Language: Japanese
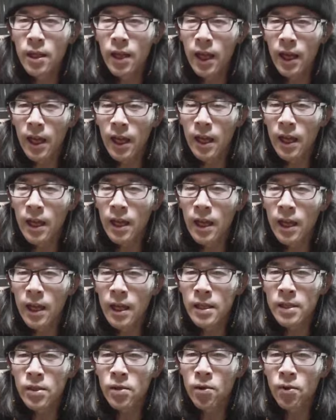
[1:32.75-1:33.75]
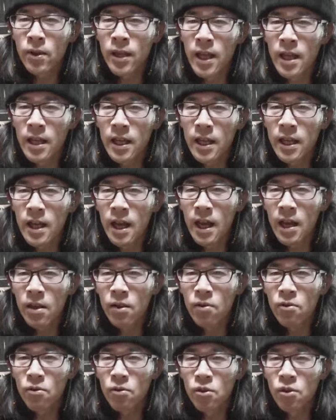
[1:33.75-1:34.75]
えー、その電気回
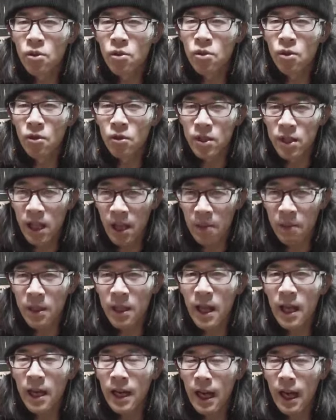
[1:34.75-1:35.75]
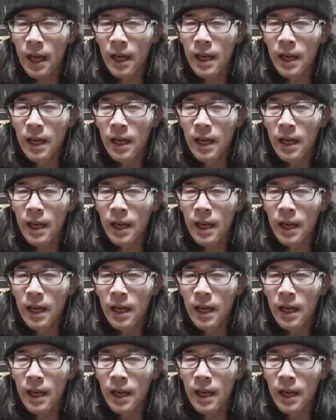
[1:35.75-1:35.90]
路の重要性みたいな、